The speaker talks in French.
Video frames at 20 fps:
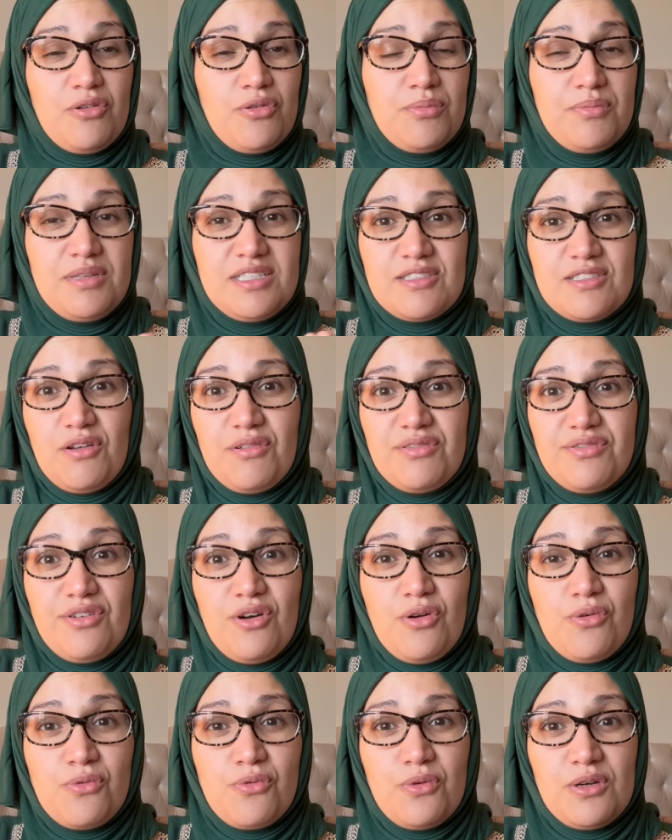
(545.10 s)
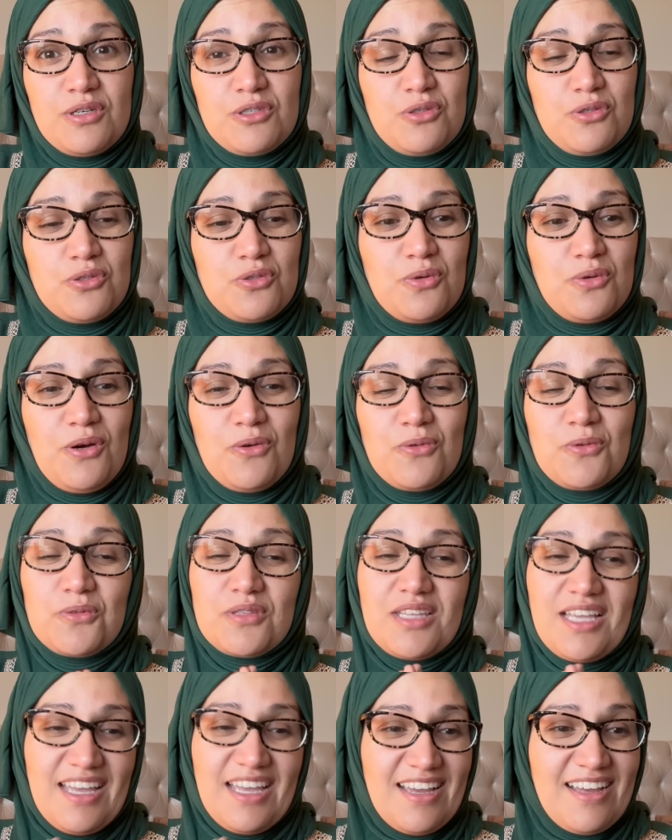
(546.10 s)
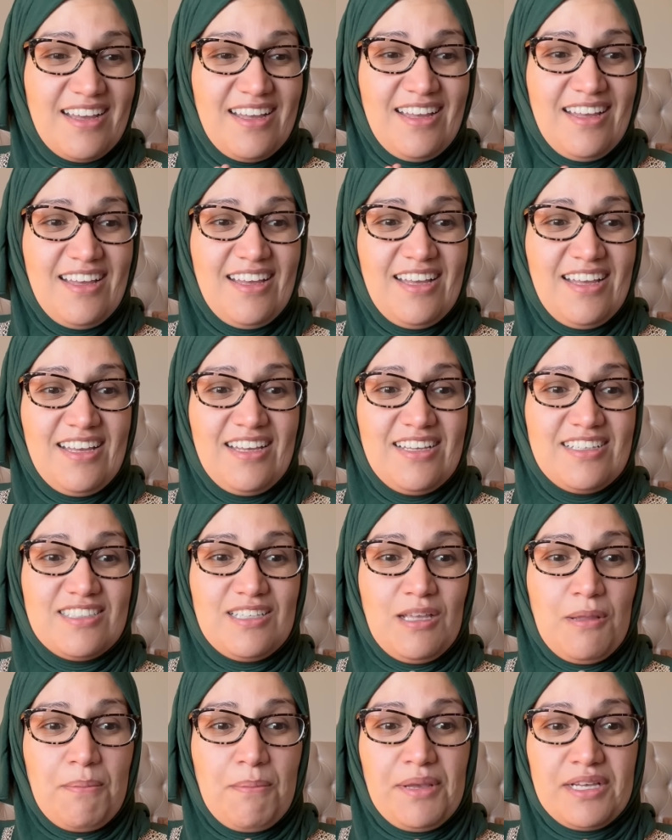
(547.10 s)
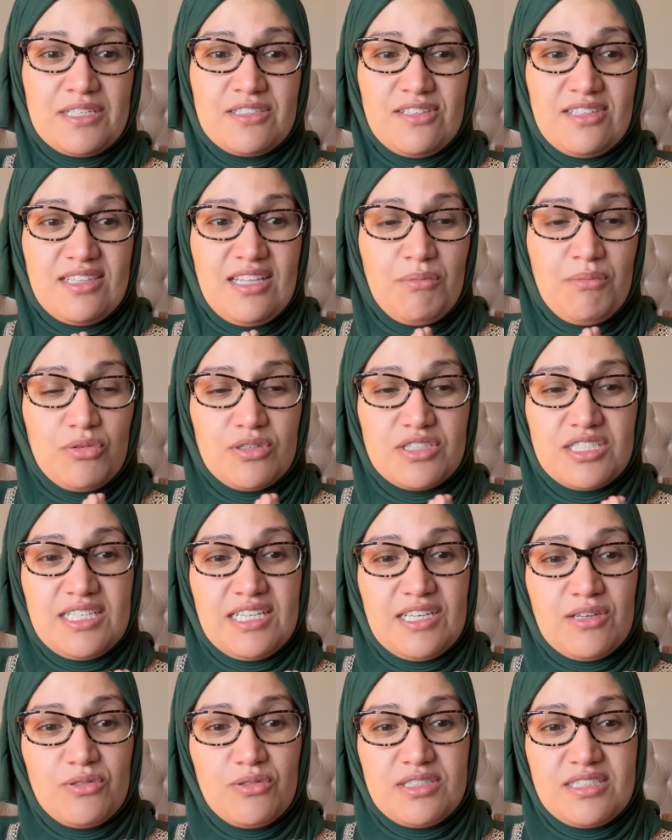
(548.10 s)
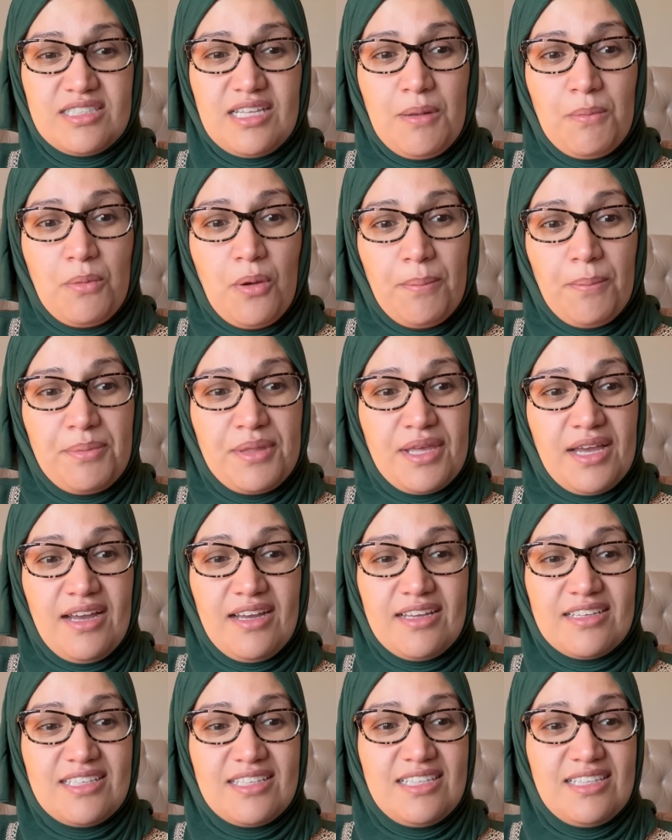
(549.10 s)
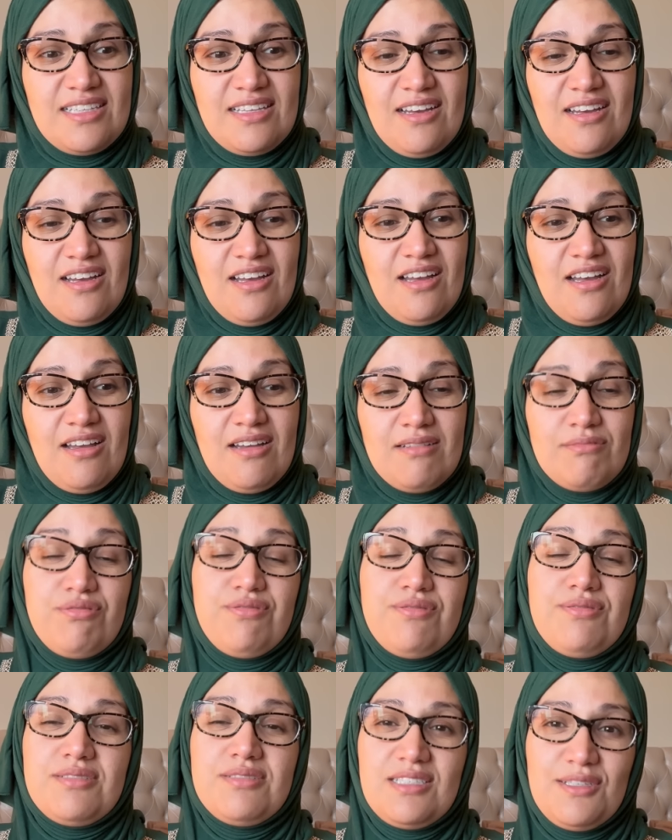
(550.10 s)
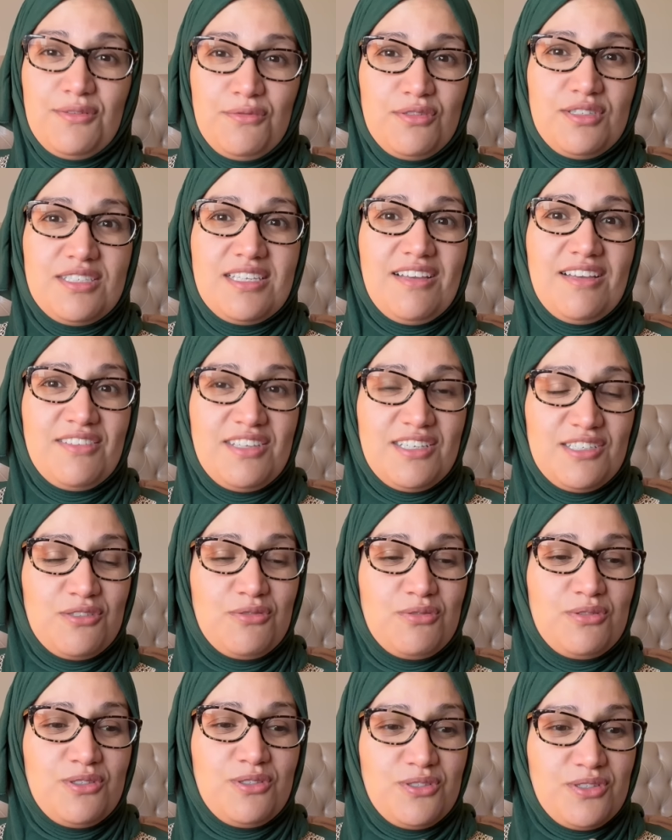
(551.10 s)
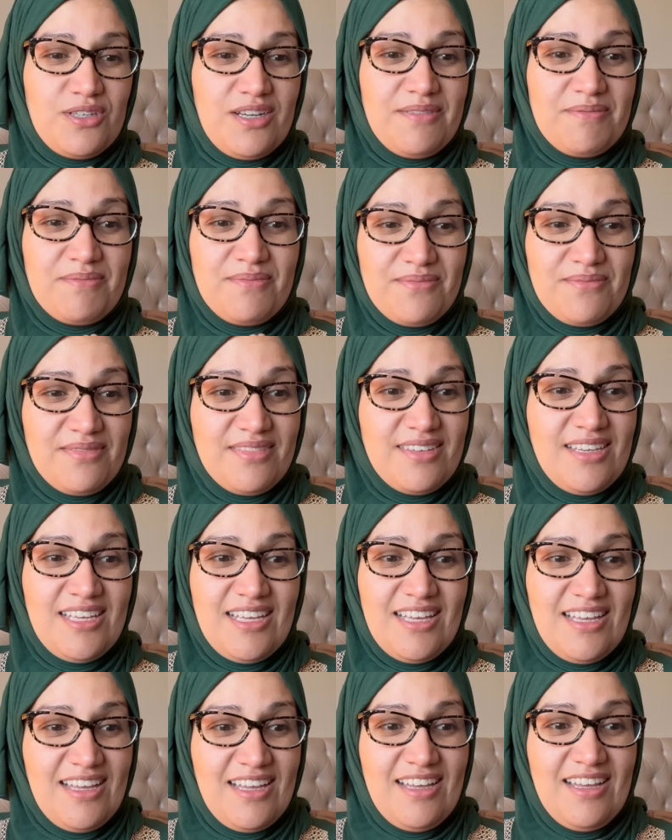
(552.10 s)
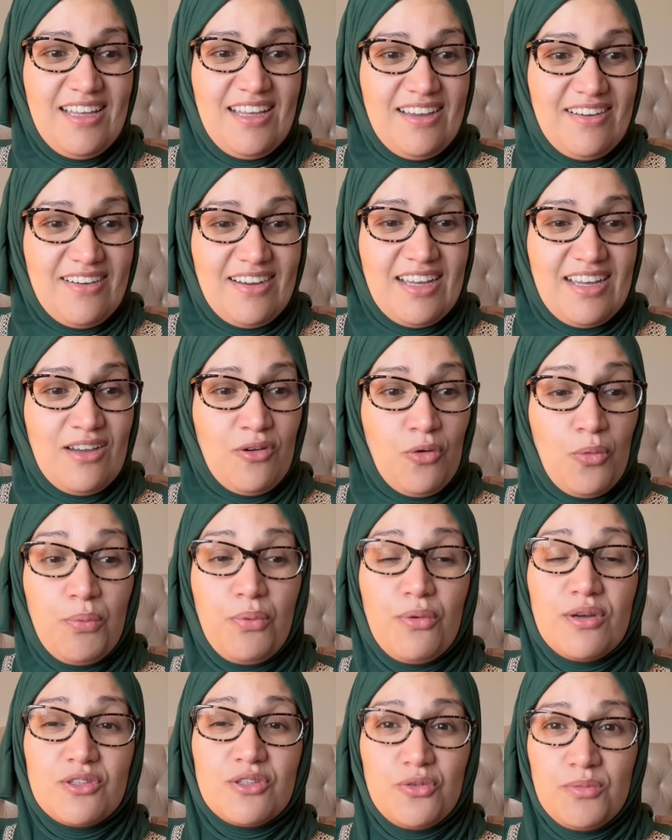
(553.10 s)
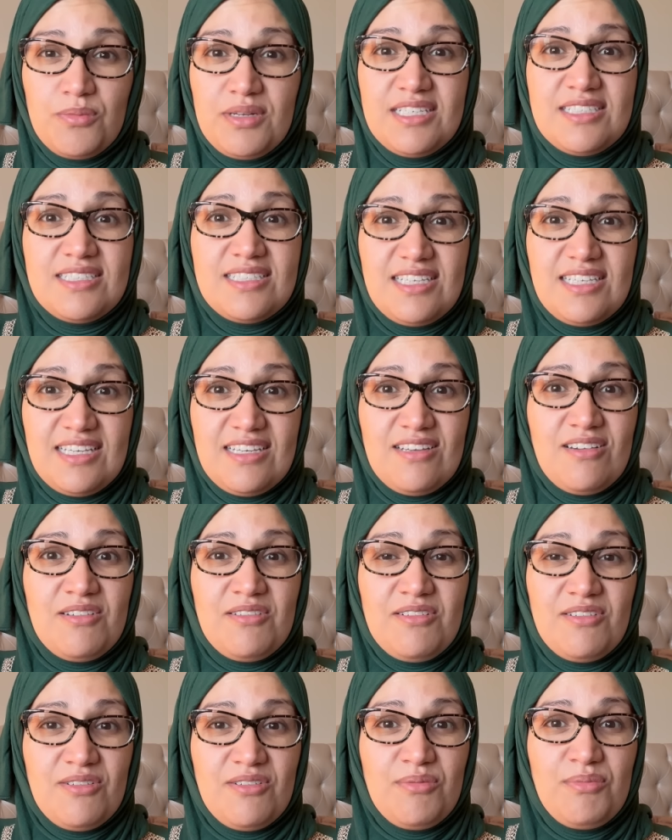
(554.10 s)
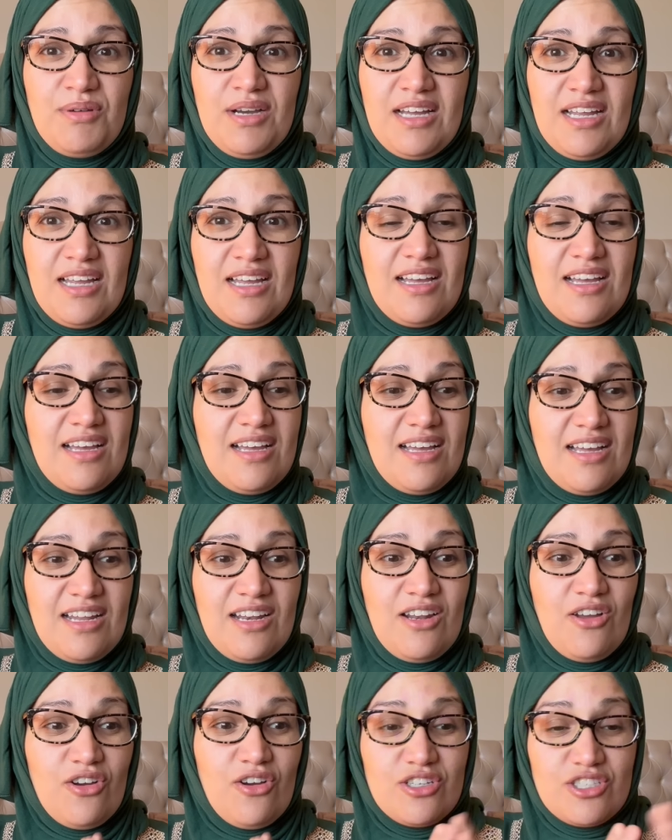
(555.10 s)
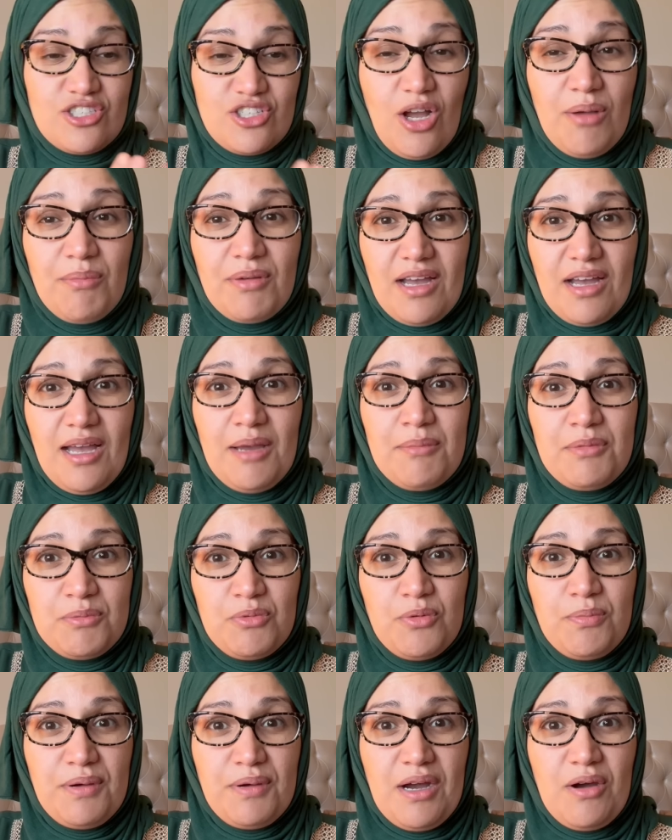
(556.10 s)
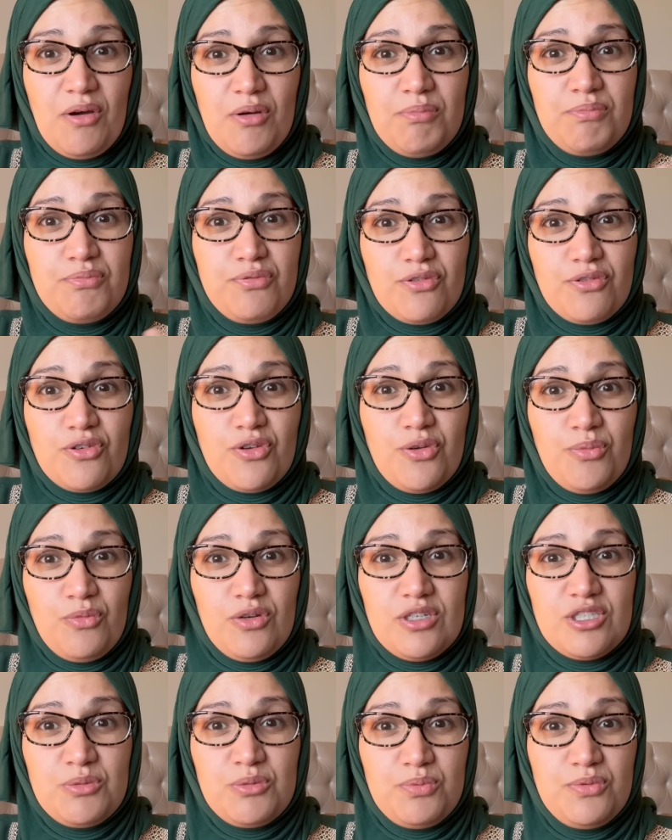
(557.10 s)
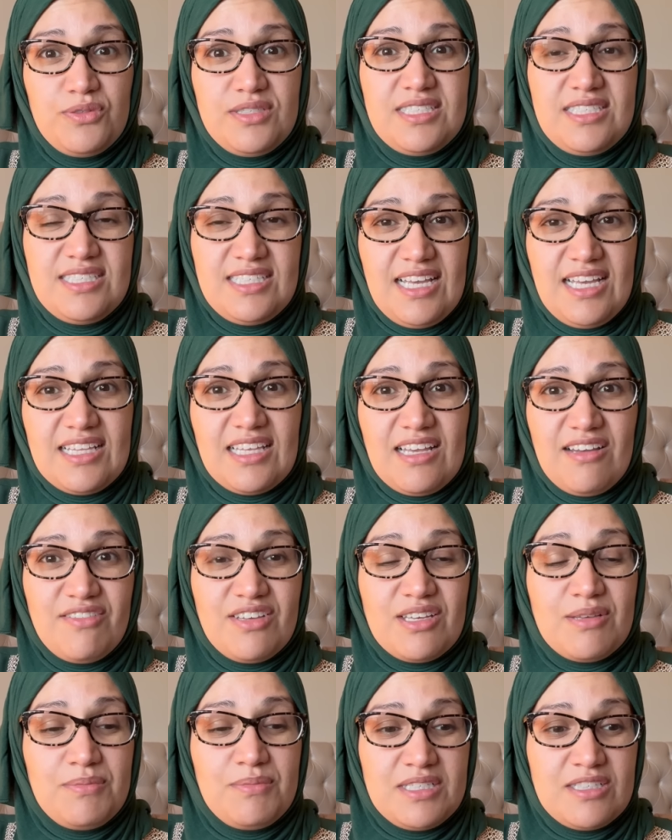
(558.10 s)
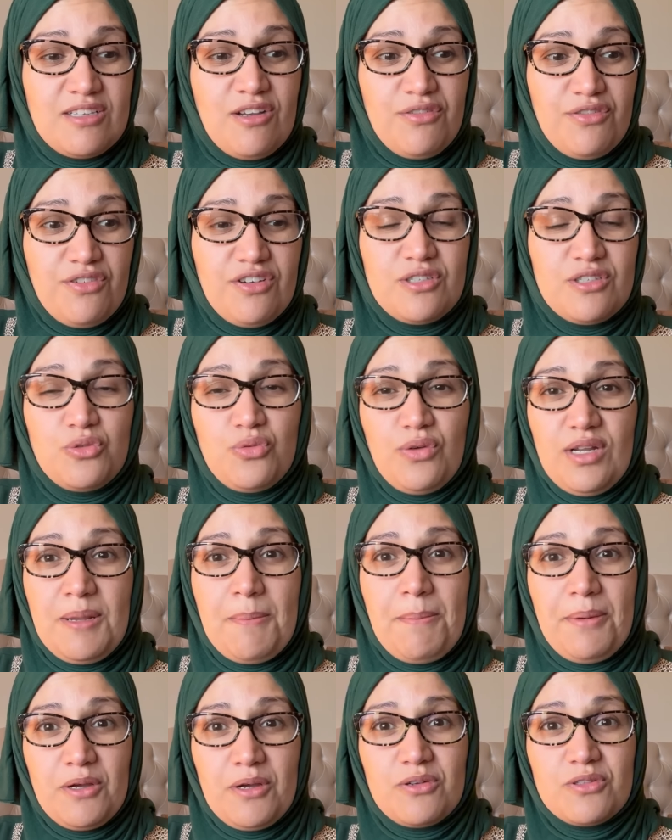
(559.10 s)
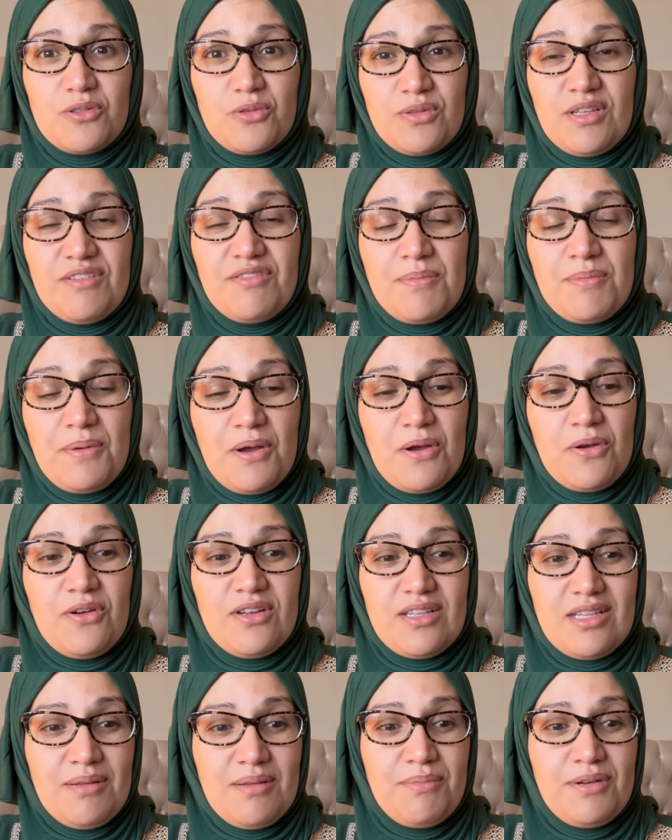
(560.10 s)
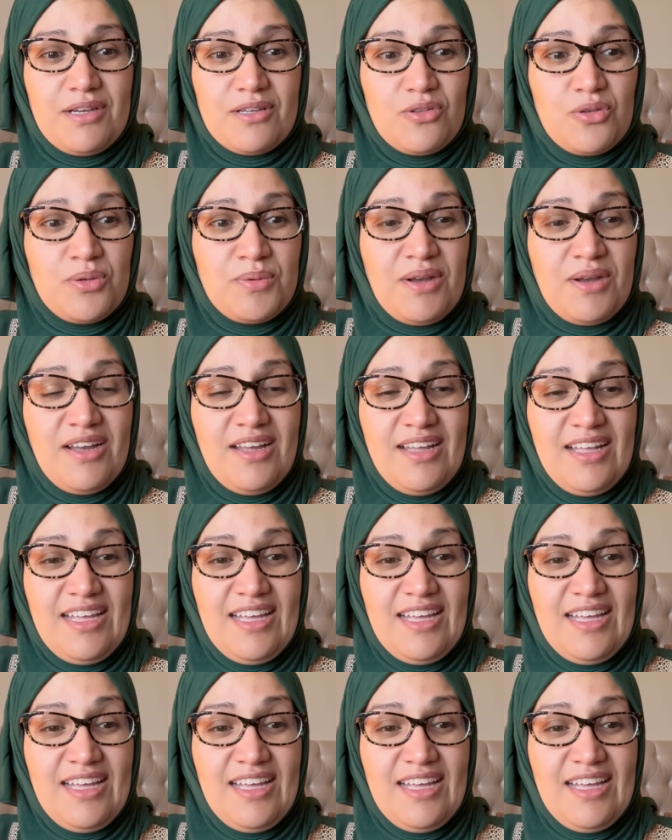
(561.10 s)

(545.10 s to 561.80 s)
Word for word: euh, mes enfants ou quoi que ce soit. Au contraire, c'est une personne tellement généreuse, tellement bien et qui, si vous saviez, je vous jure, ouais, au point de me laisser euh, ben, leur chambre à mes beaux-parents pour que moi, je puisse y être avec mes enfants et tout à l'époque quand on n'avait pas encore d'appartement.